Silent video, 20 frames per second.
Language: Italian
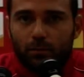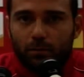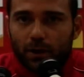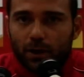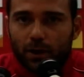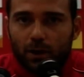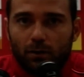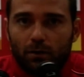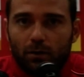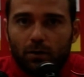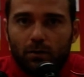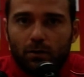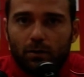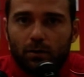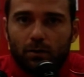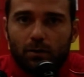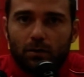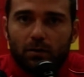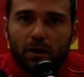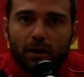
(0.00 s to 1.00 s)
ed è
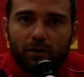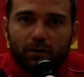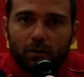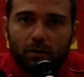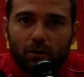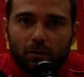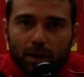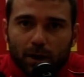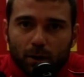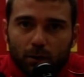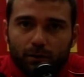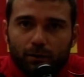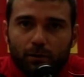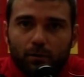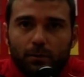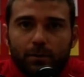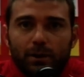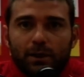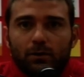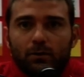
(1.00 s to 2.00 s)
quello che secondo me in questo
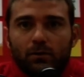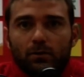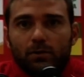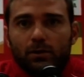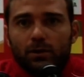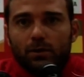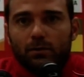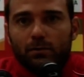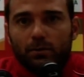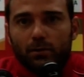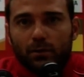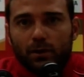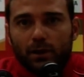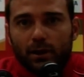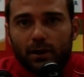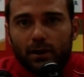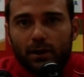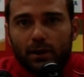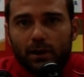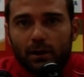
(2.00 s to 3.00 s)
momento conta di più
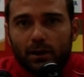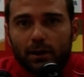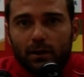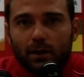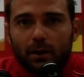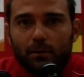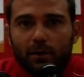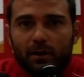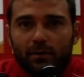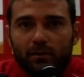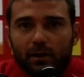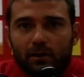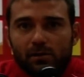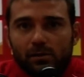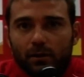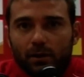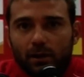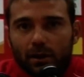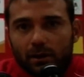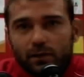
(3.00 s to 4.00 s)
che la
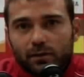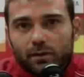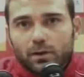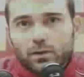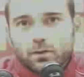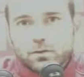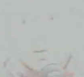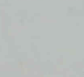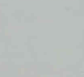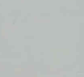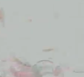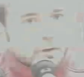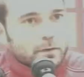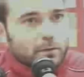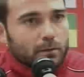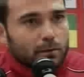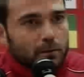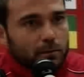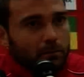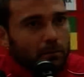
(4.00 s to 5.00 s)
prestazione singola.
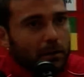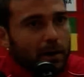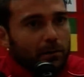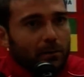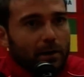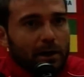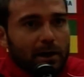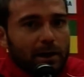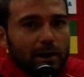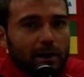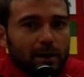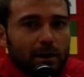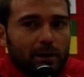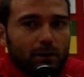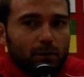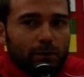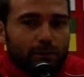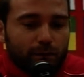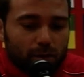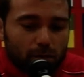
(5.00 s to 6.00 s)
Beh, ma è, eh,
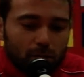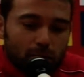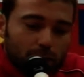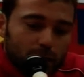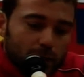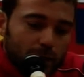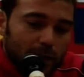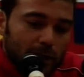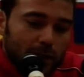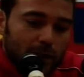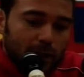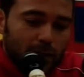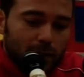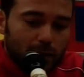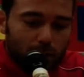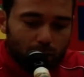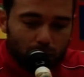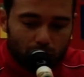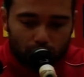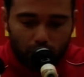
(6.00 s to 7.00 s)
questo non,
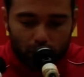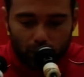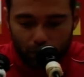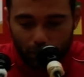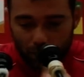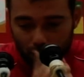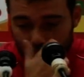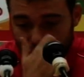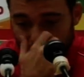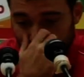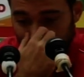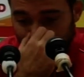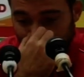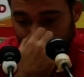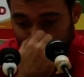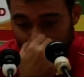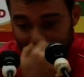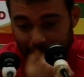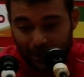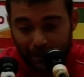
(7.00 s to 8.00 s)
non, lo dico io, ma
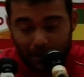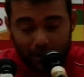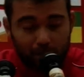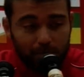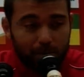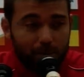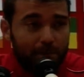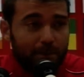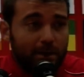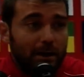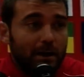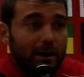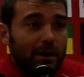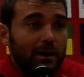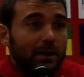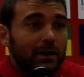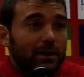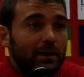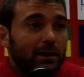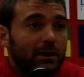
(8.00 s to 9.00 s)
è eh,
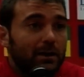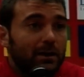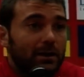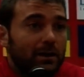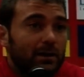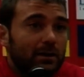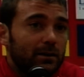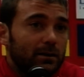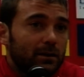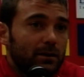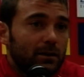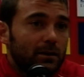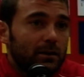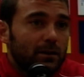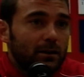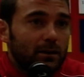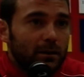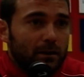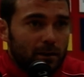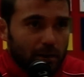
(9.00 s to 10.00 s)
alla
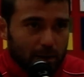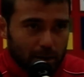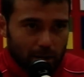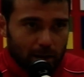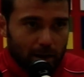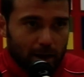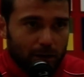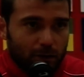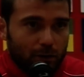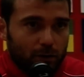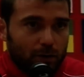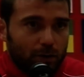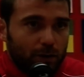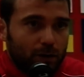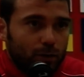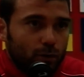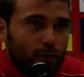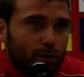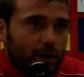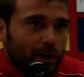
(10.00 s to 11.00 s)
agli occhi
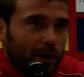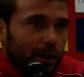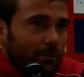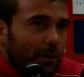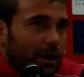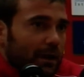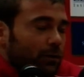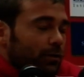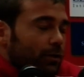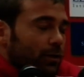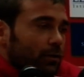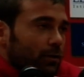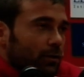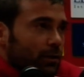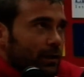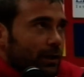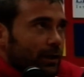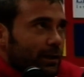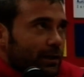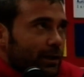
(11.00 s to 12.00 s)
di tutti che mancano i gol
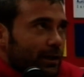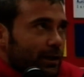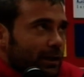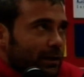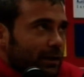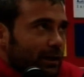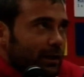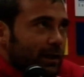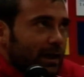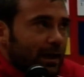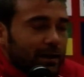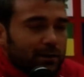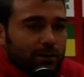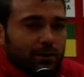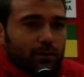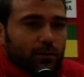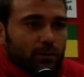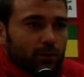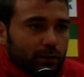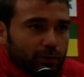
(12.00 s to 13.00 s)
dei, degli attaccanti,
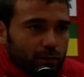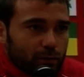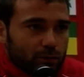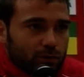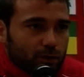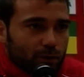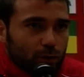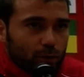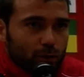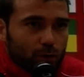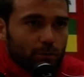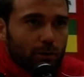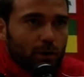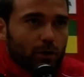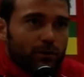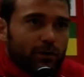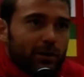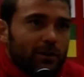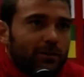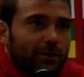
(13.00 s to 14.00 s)
su questo non c'è dubbio,
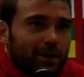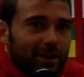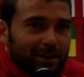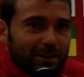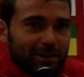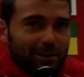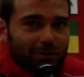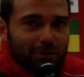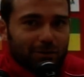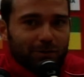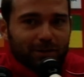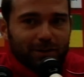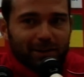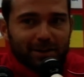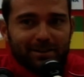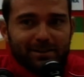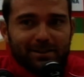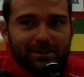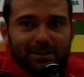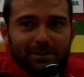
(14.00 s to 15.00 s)
lo sanno anche loro
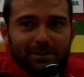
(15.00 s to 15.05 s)
stessi che